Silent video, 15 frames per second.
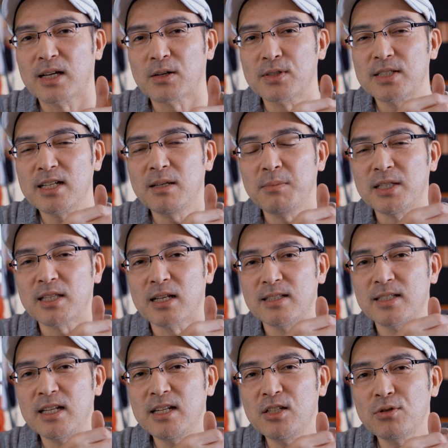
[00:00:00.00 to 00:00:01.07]
あのゼリーみたい
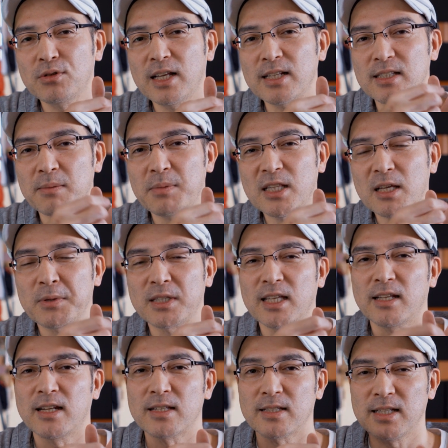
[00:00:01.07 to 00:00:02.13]
な、ゼリー状のやつで
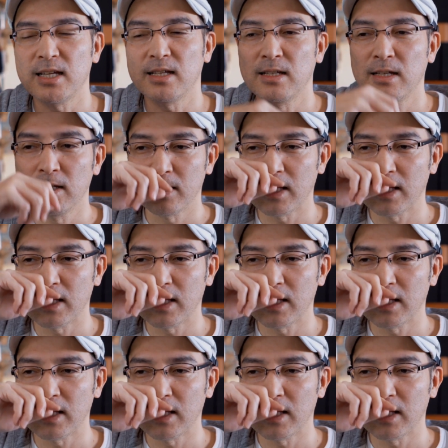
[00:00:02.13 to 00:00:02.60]
ペタペタやるやつね。